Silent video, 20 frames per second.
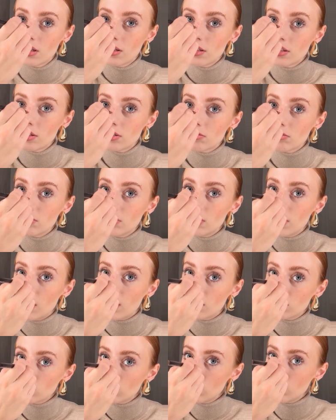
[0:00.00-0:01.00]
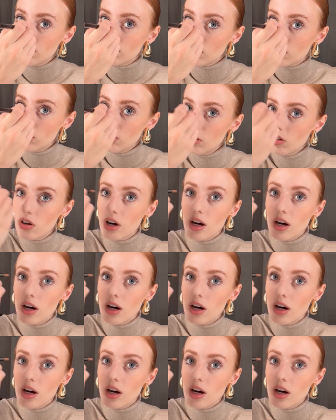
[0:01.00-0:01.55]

sul naso le voglio